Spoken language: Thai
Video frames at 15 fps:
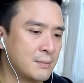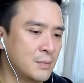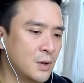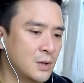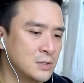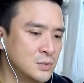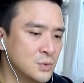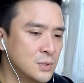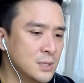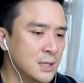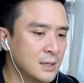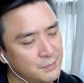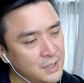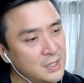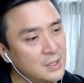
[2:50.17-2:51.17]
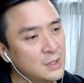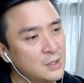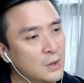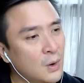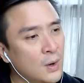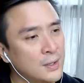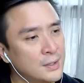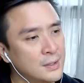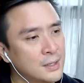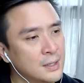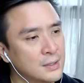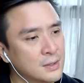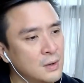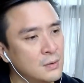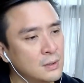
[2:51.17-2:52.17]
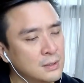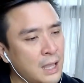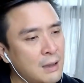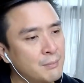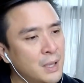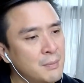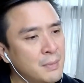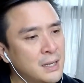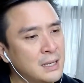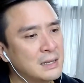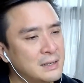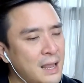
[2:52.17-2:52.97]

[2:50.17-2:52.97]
300 ชุดเนี่ยไม่ได้น้อยๆนะฮะต้องทำให้มัน